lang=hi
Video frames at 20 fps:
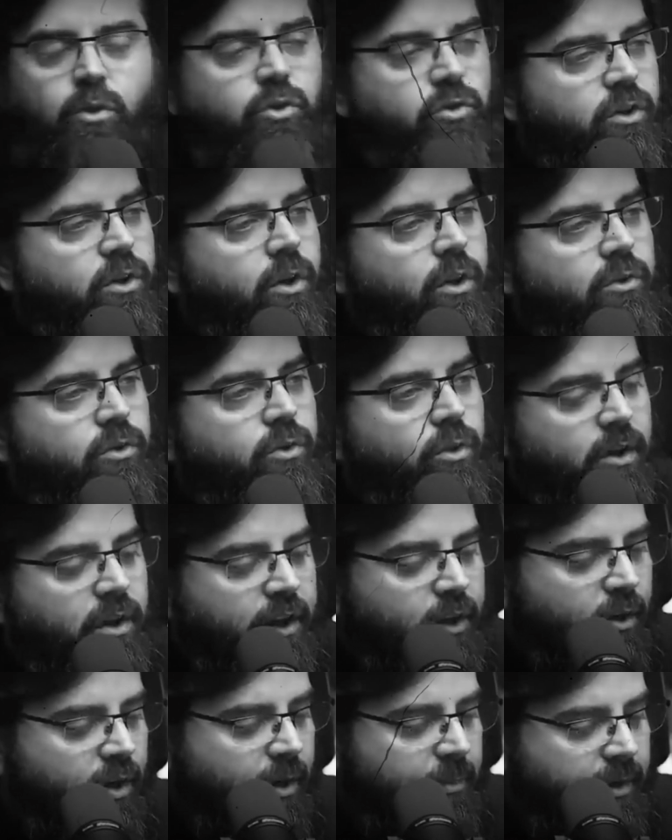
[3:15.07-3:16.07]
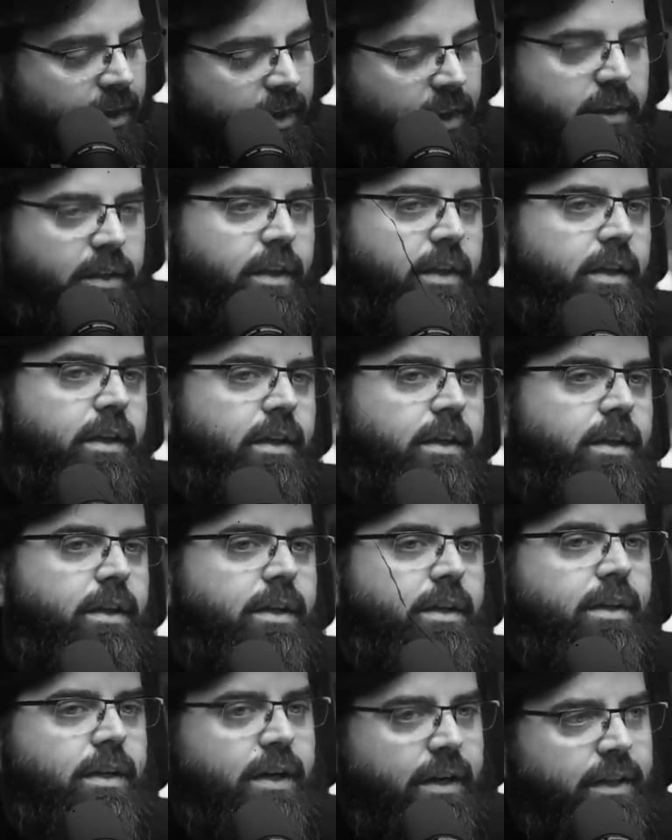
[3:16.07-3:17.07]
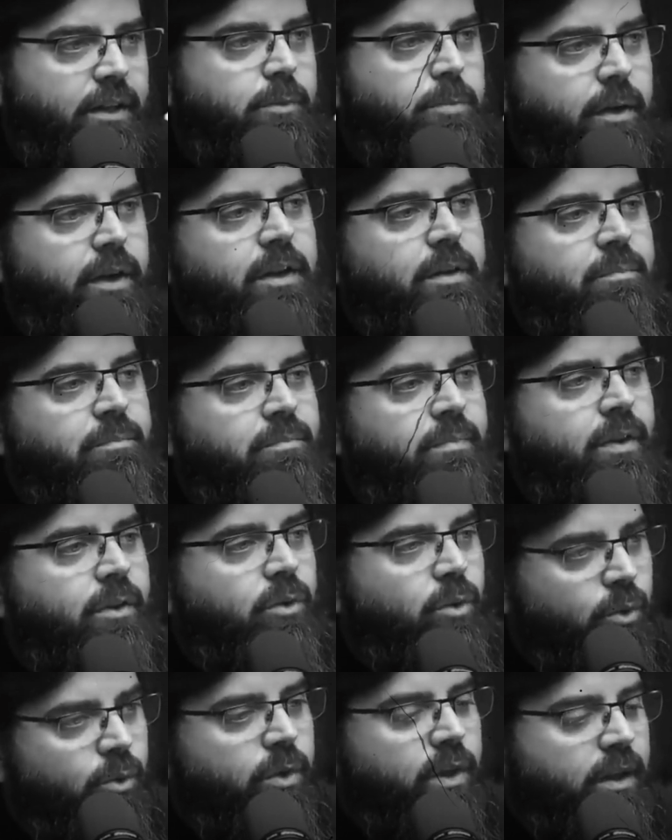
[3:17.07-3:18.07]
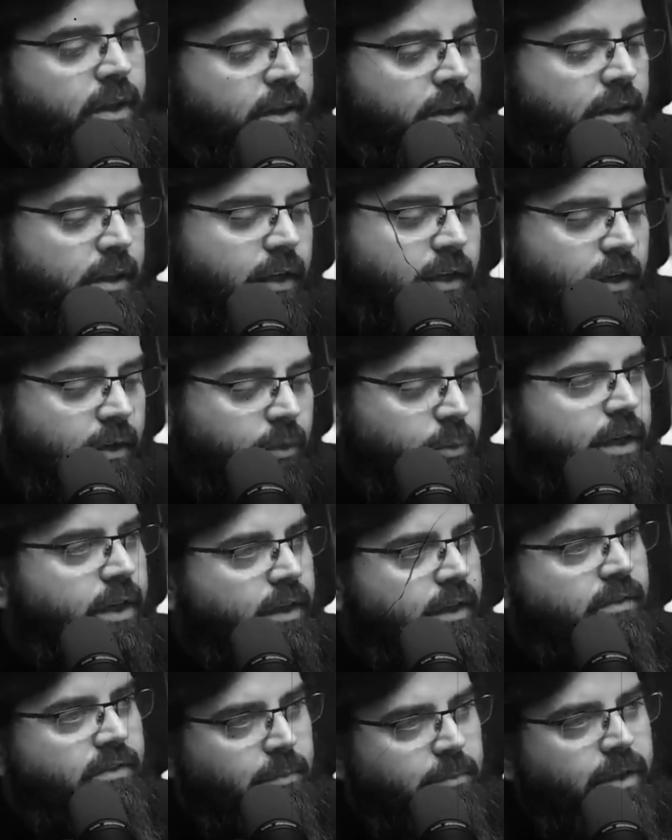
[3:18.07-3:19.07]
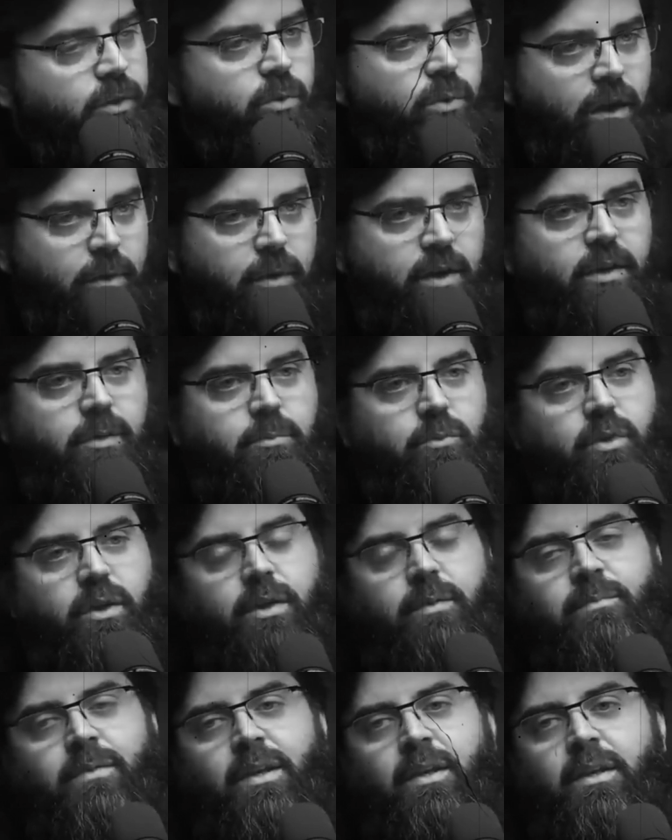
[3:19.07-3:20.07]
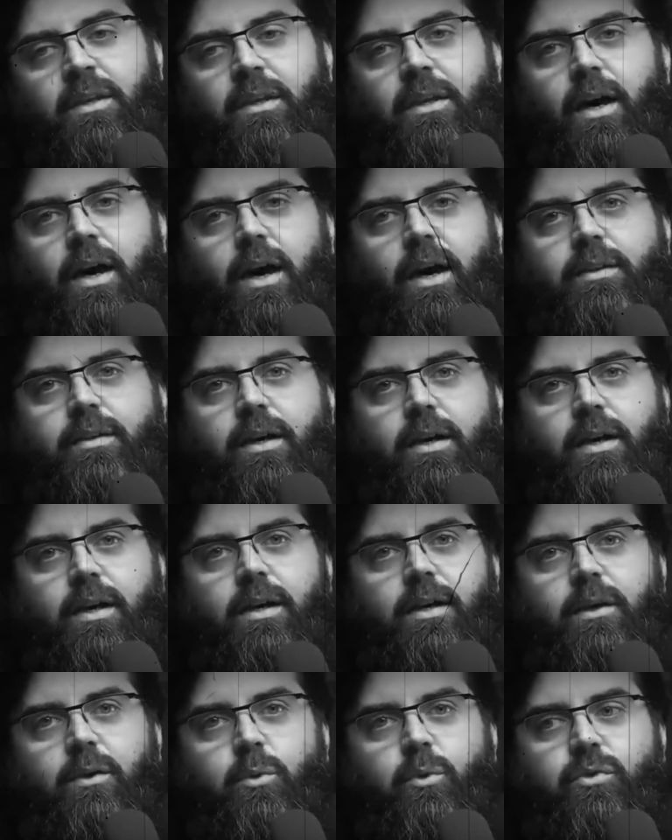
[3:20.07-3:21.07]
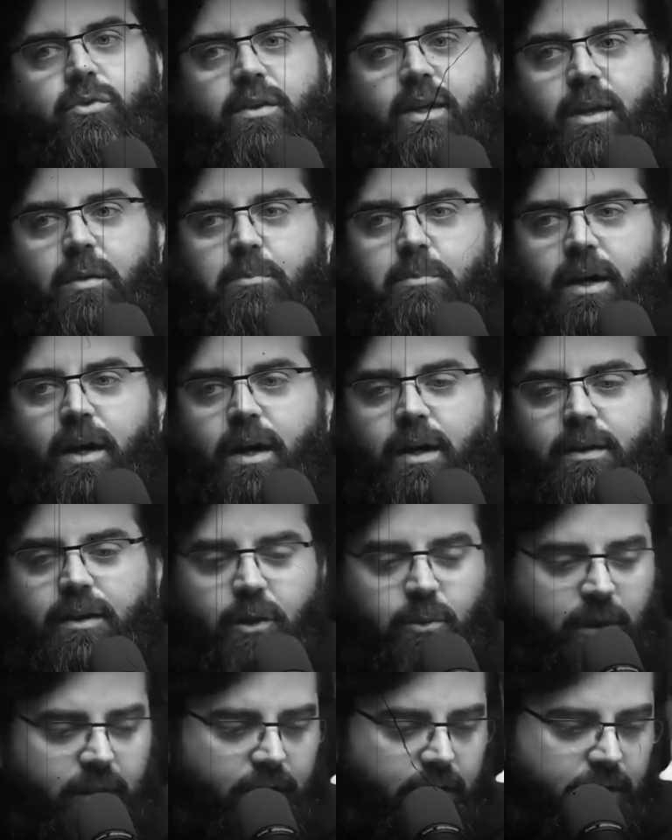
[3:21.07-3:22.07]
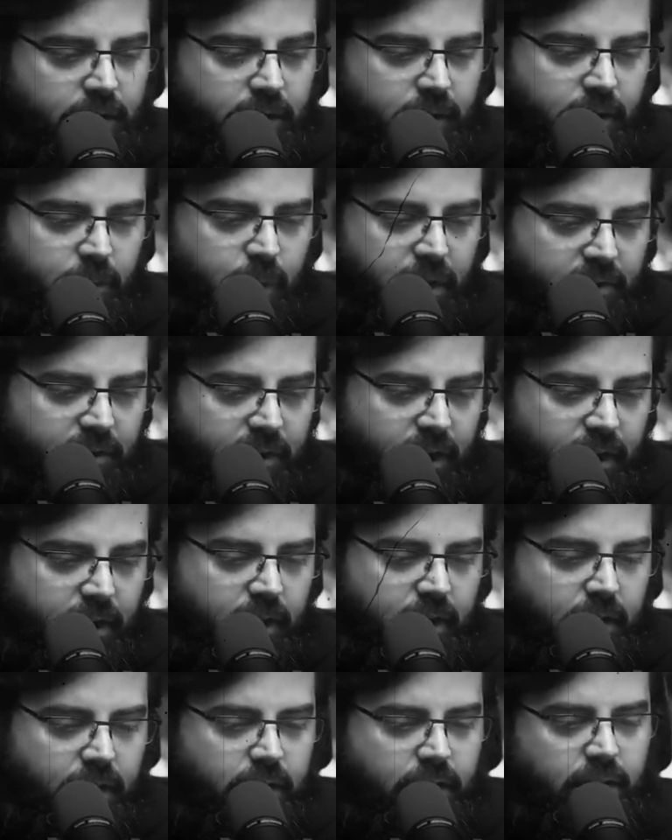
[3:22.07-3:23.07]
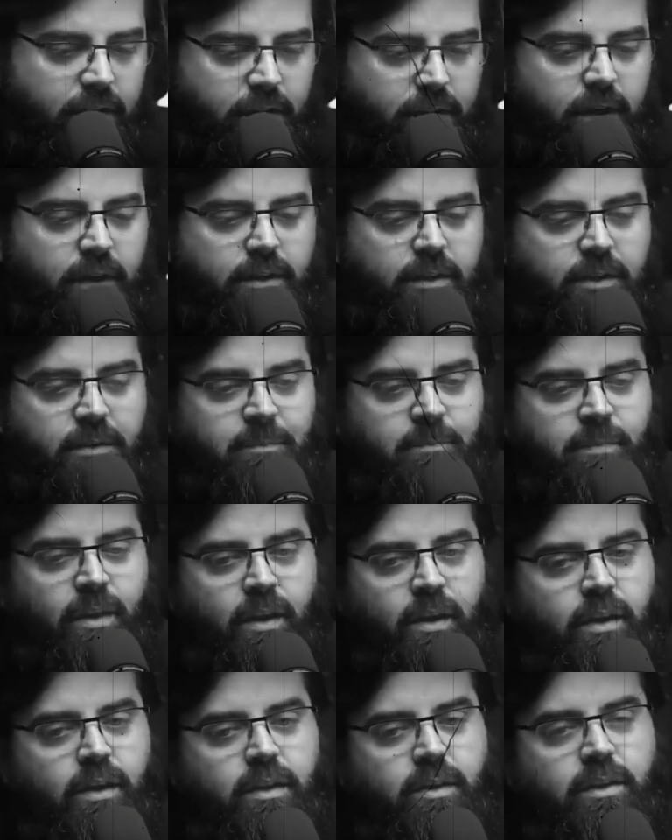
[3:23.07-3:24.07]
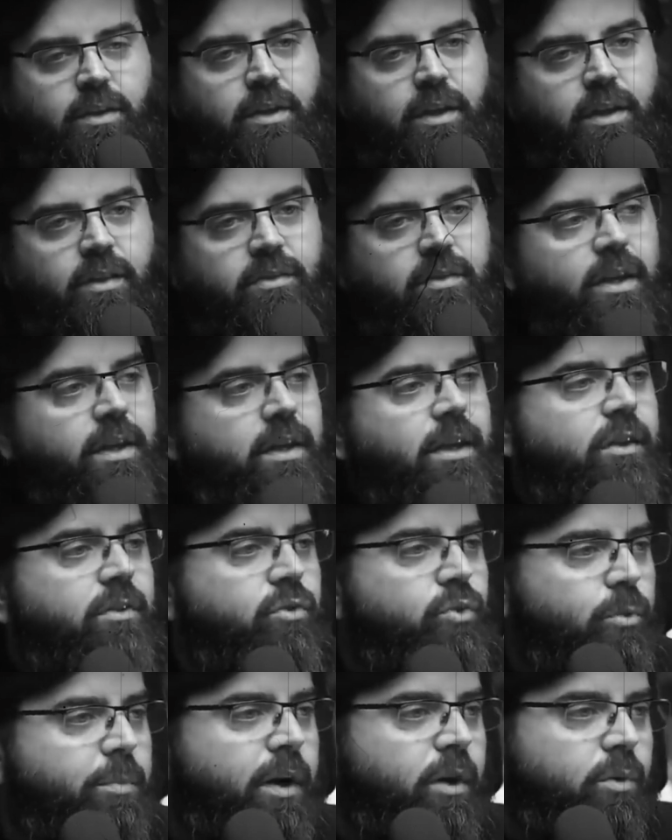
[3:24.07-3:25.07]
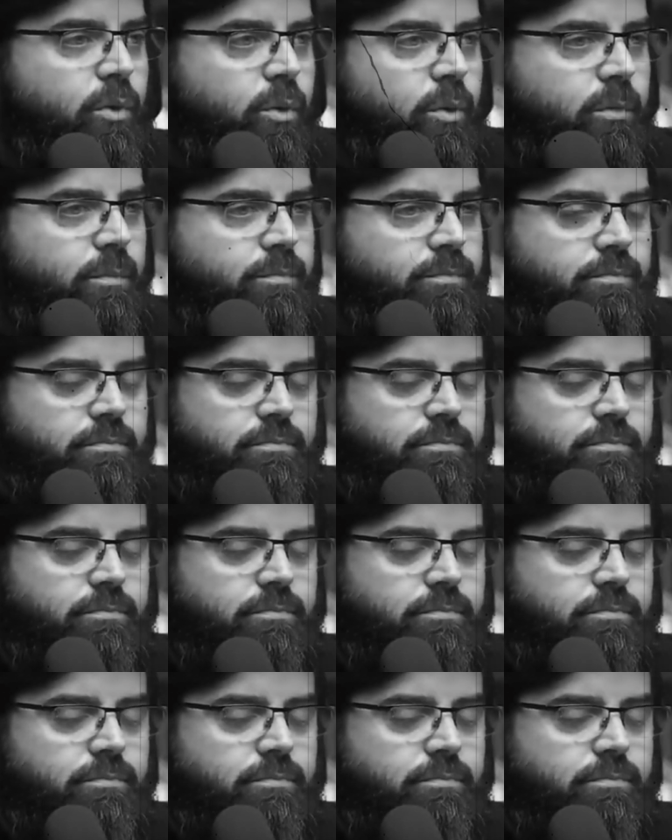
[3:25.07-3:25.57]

तो शी ऑल्सो अग्रीड और हमने ना ये आयत पढ़ी दोनों ने वह इन्नी समय तो हाँ मरियम जो है ना अच्छा उसके बाद क्या हुआ ये वेंसडे की रात है थर्सडे की सुबह को